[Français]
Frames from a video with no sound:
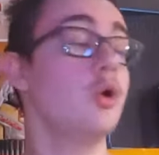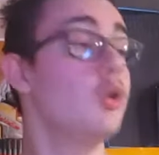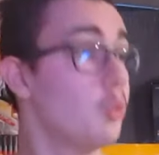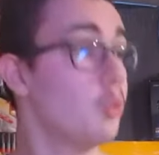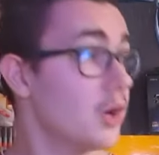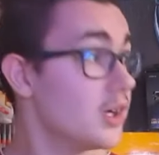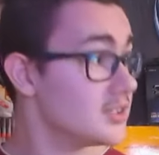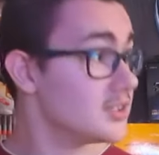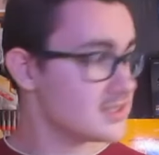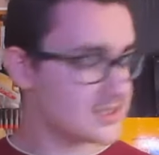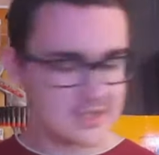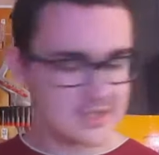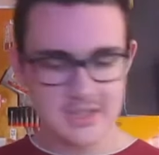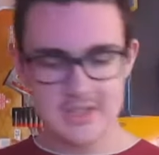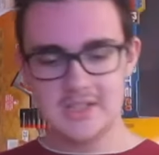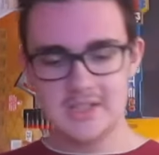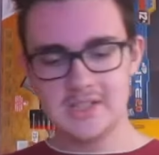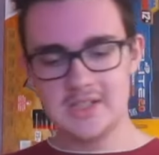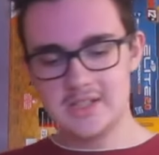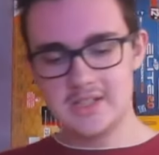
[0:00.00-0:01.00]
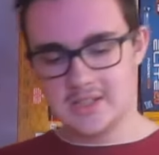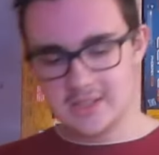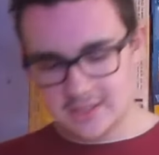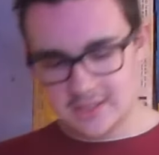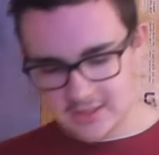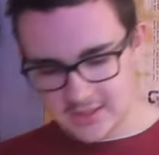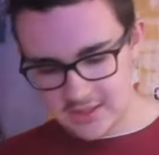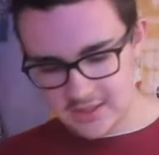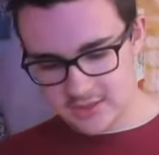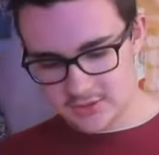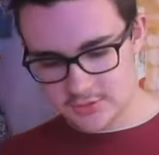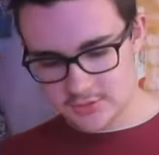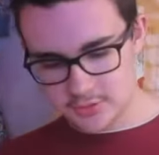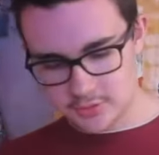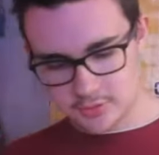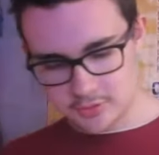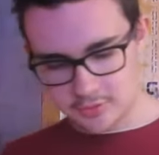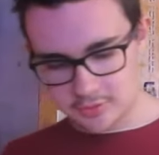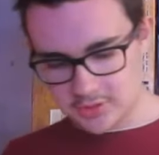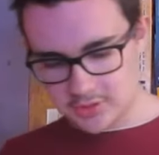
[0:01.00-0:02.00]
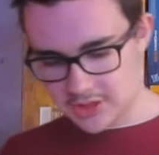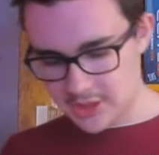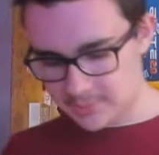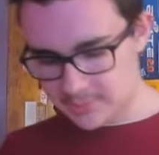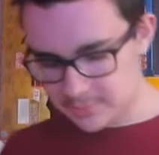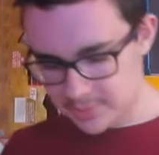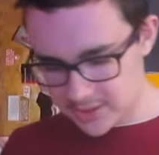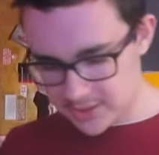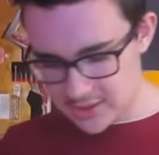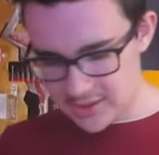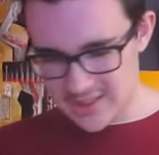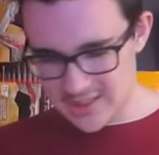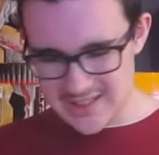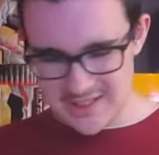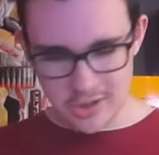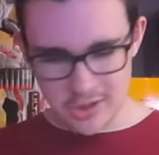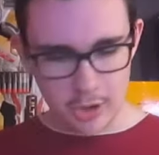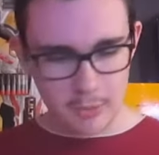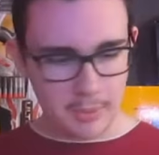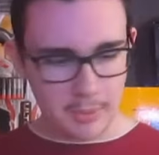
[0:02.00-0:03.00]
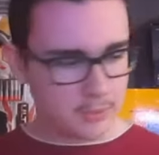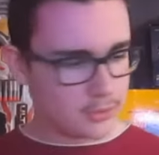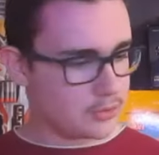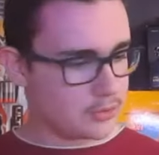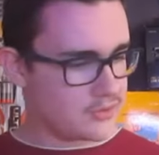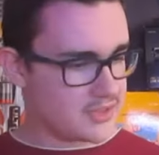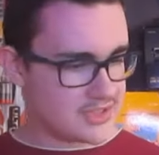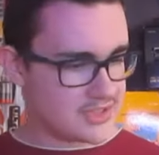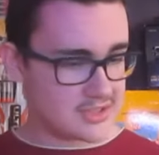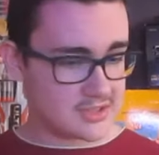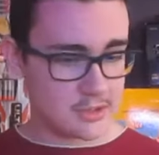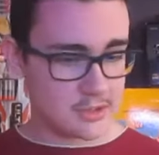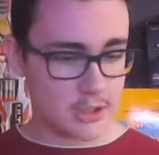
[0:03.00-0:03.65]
What et surtout, il n'y a pas énormément de vis.